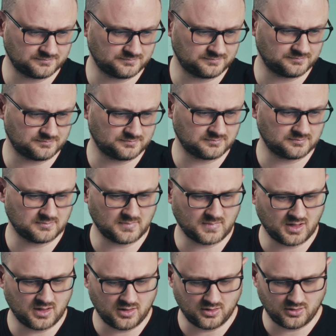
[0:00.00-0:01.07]
auf
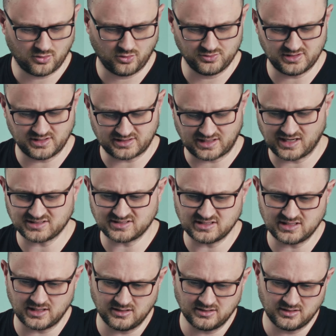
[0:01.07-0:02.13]
den
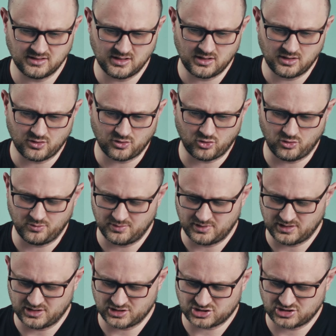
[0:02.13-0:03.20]
180er um
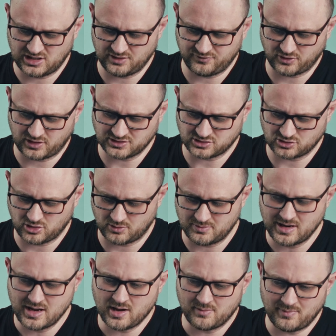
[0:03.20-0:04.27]
äh, schneller voranzukommen.
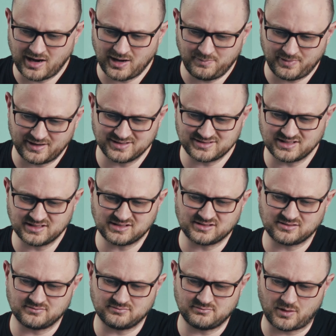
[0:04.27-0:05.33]
Machbar ist
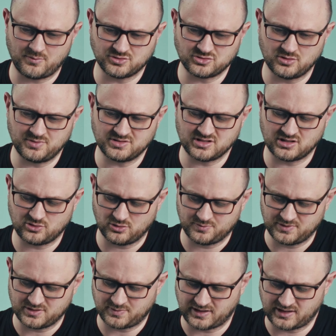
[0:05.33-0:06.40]
es, man muss nur ein bisschen Geduld
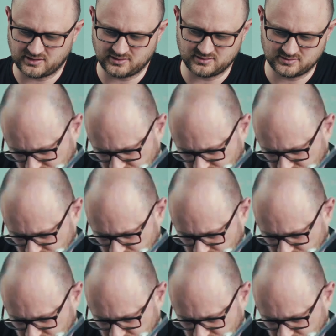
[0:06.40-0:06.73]
mitbringen.